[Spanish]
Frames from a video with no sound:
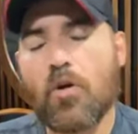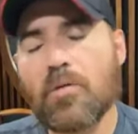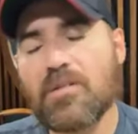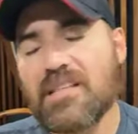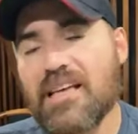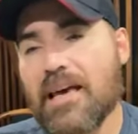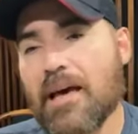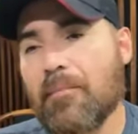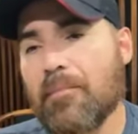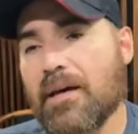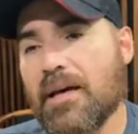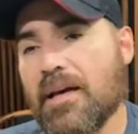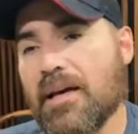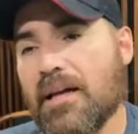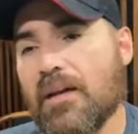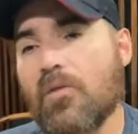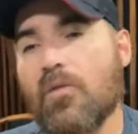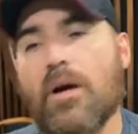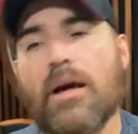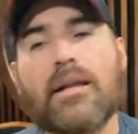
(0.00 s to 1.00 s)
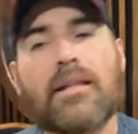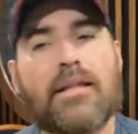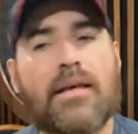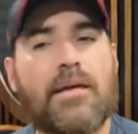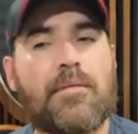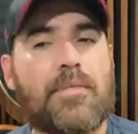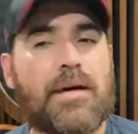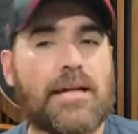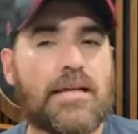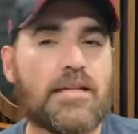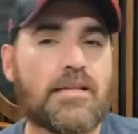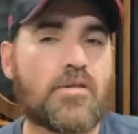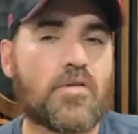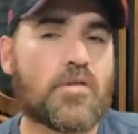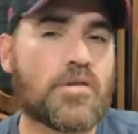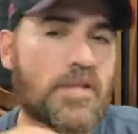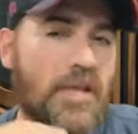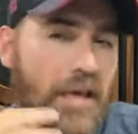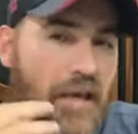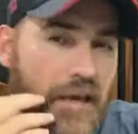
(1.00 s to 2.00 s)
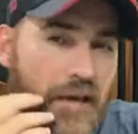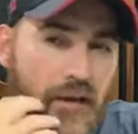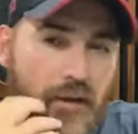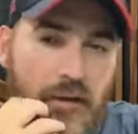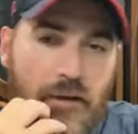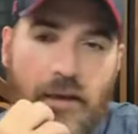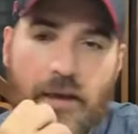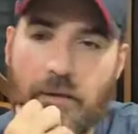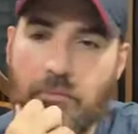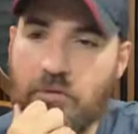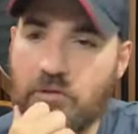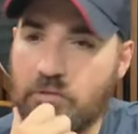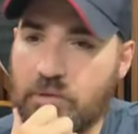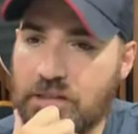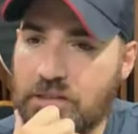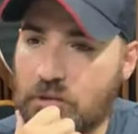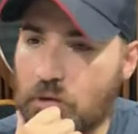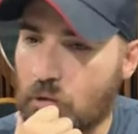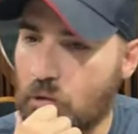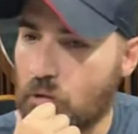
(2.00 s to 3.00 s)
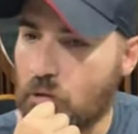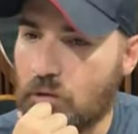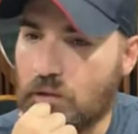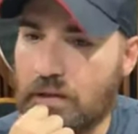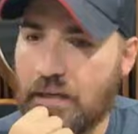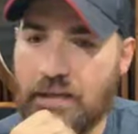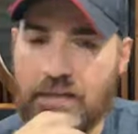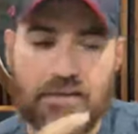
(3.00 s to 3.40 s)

¿Cómo se llama el lugar de mariscos que, que hemos visto?